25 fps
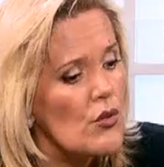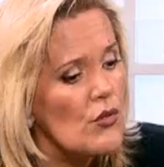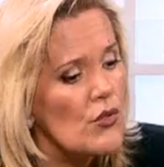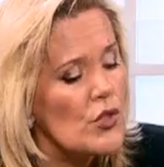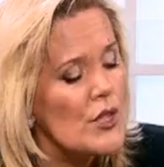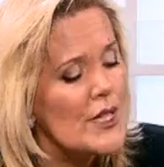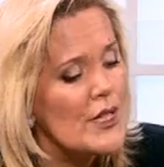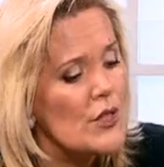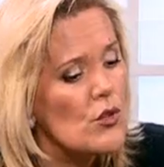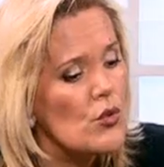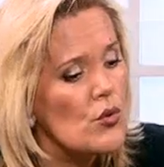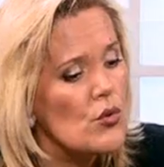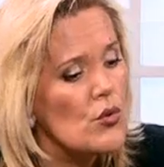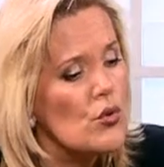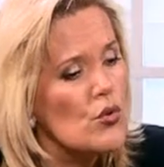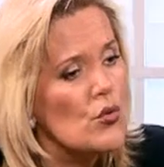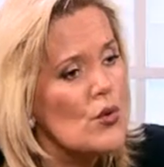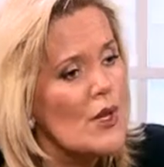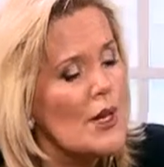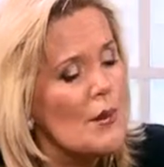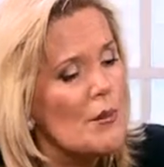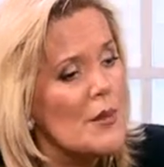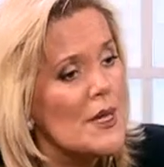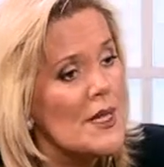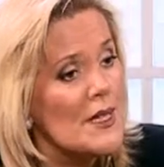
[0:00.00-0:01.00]
revenait de,
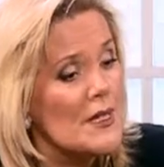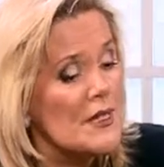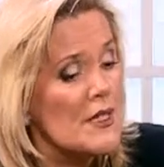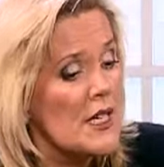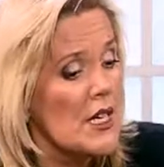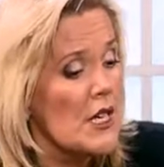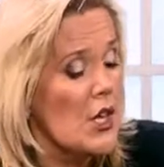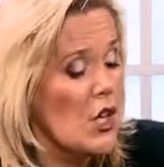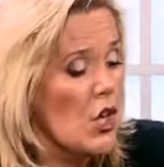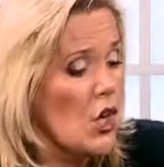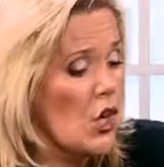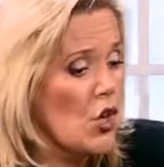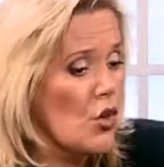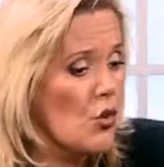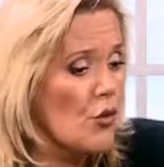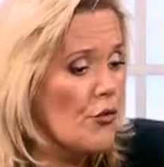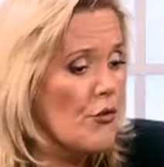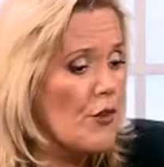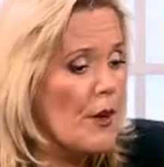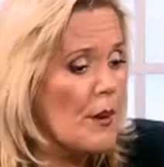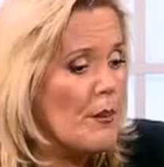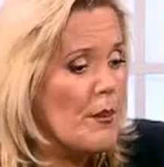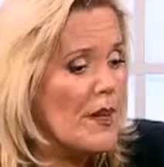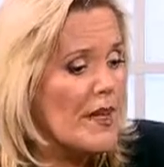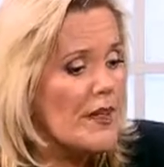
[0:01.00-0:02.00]
de la base. Le
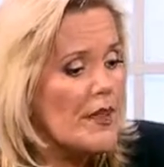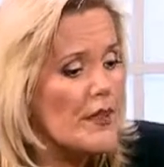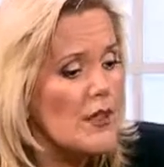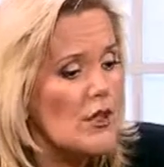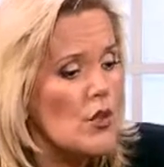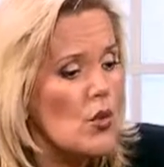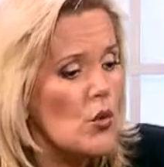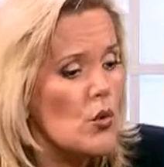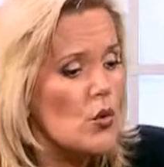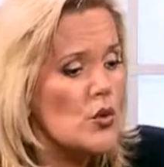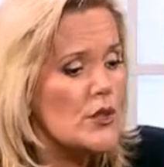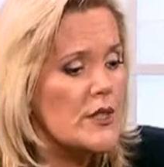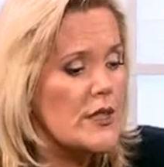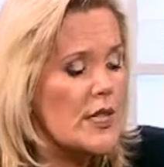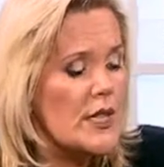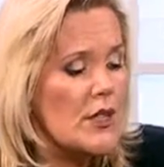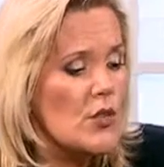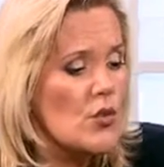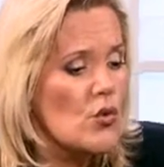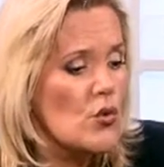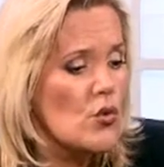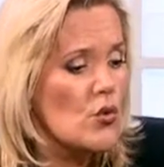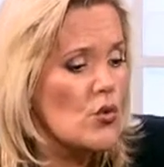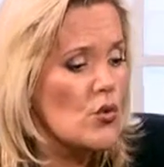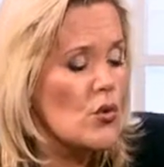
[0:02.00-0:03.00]
faire maintenant au sein
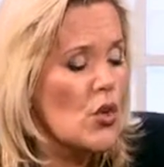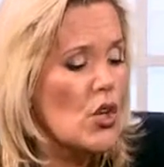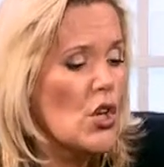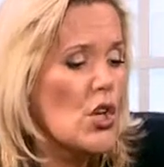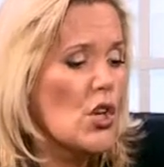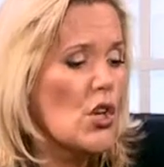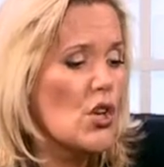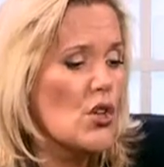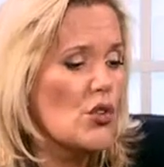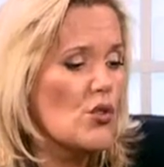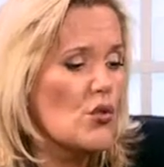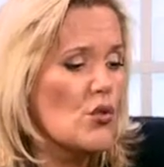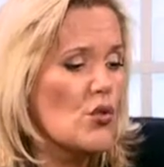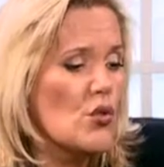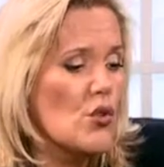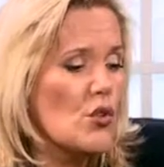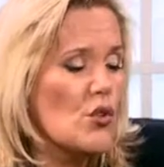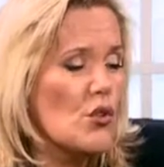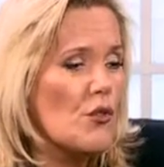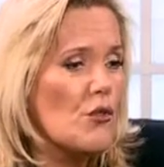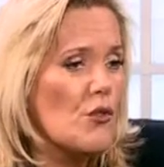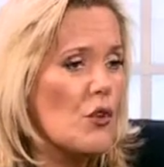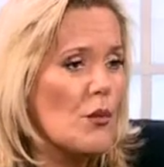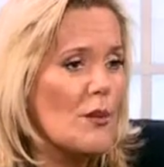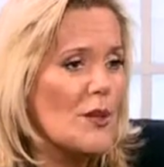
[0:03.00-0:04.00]
de, de
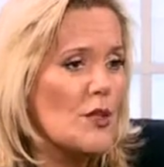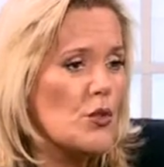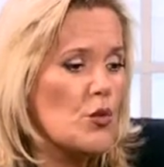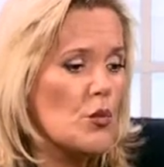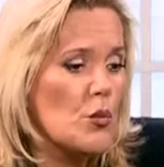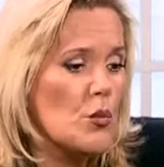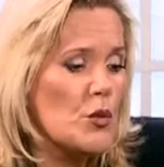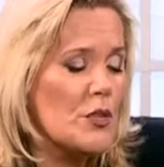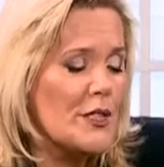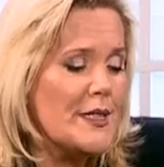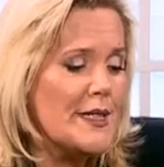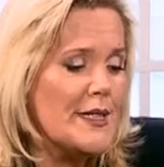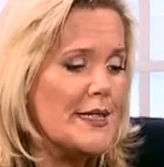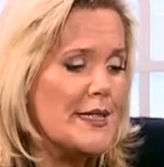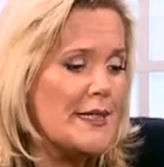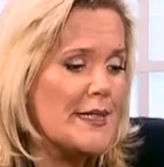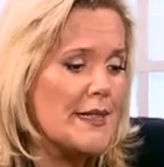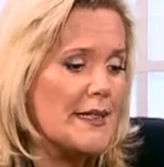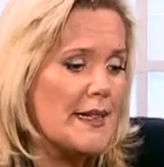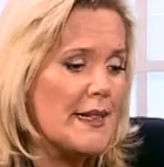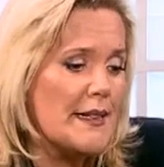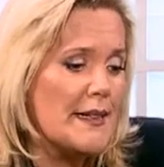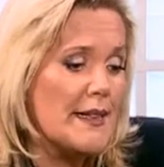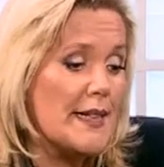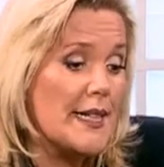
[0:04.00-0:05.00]
notre formation politique,
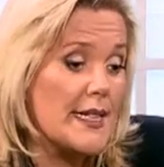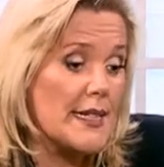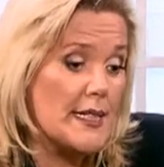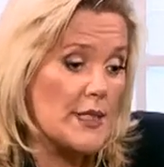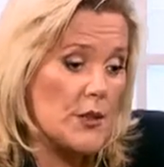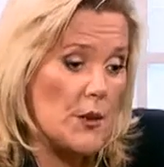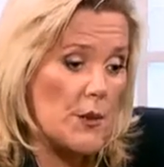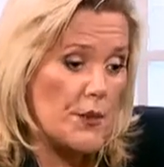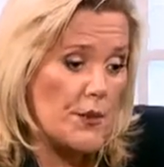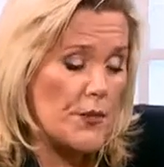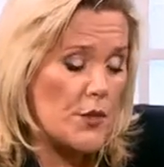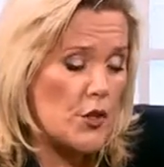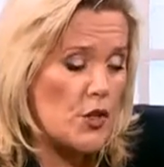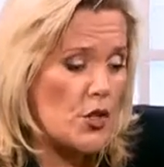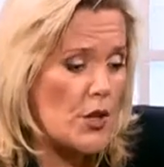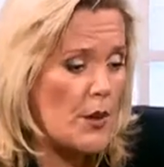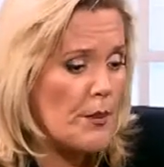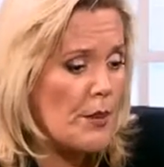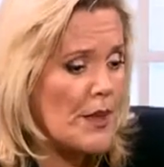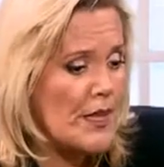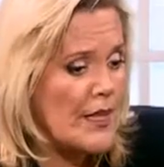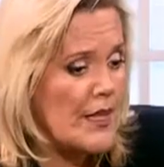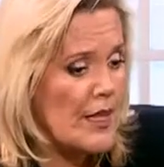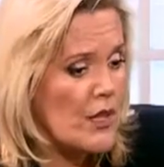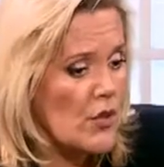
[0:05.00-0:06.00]
c'est intéressant. Je
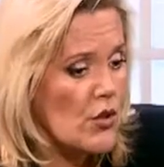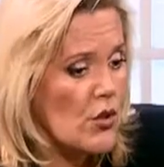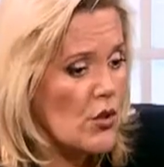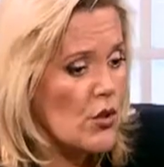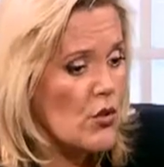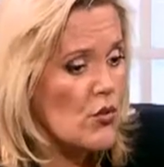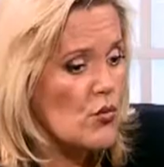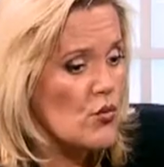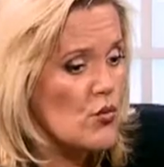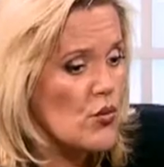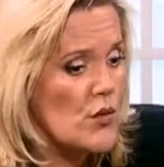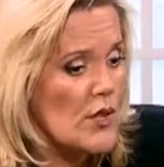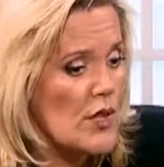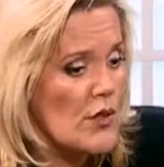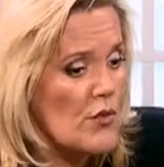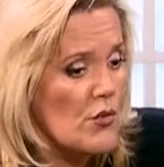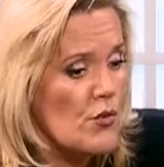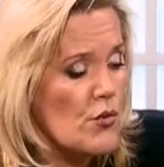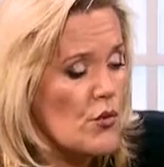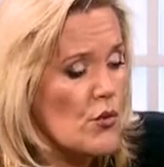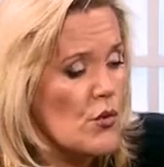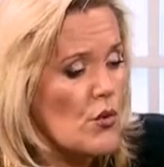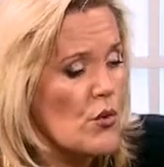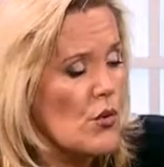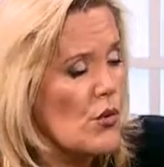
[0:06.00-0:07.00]
rappelle d'ailleurs que nous
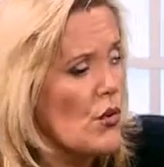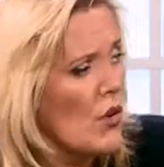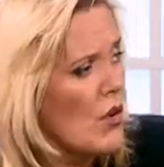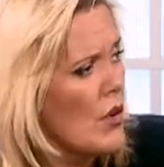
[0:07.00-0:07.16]
avons, euh,